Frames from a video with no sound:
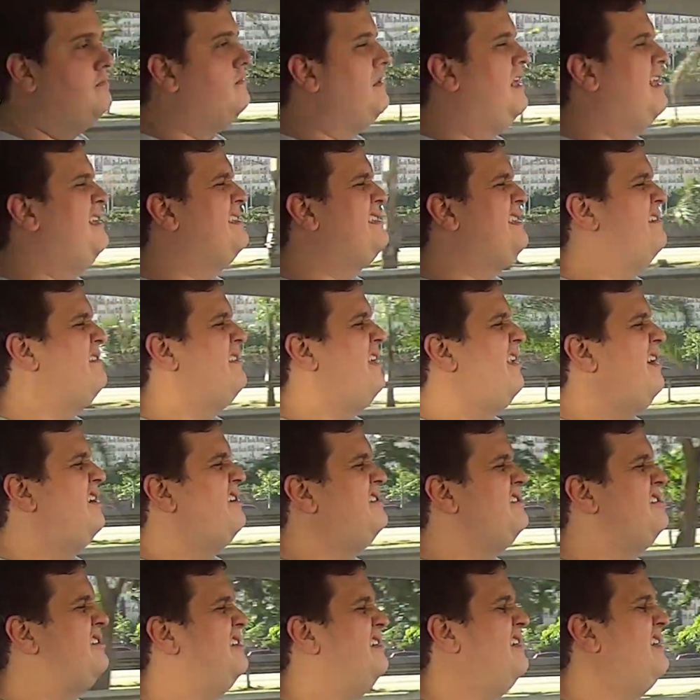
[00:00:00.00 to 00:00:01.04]
Ele saiu da
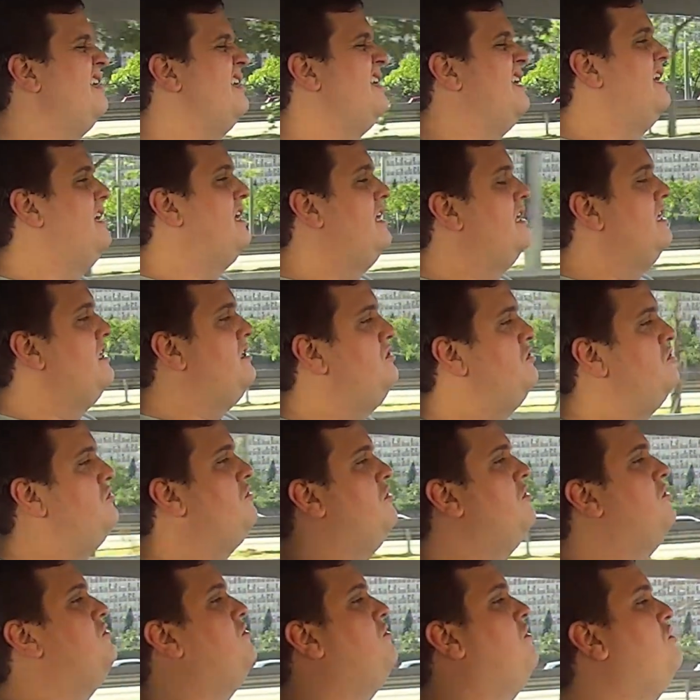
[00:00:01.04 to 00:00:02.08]
loja em
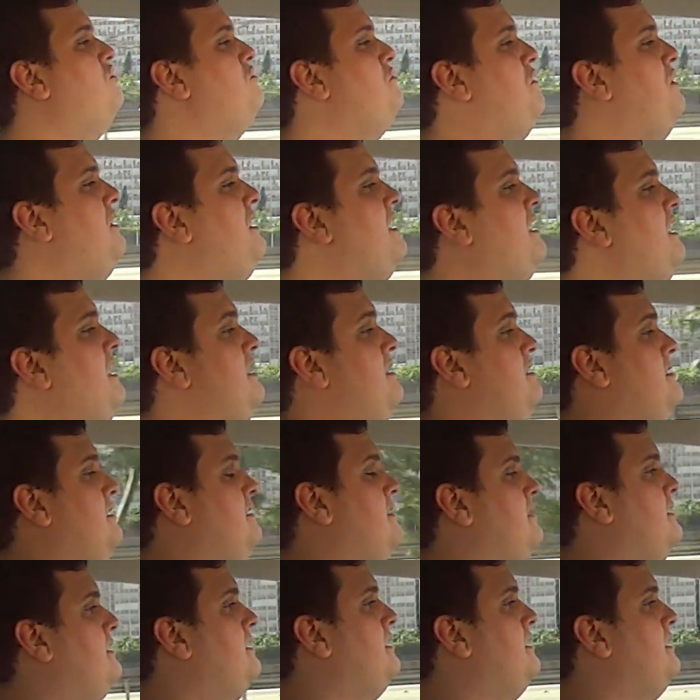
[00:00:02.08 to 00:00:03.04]
julho de 2015.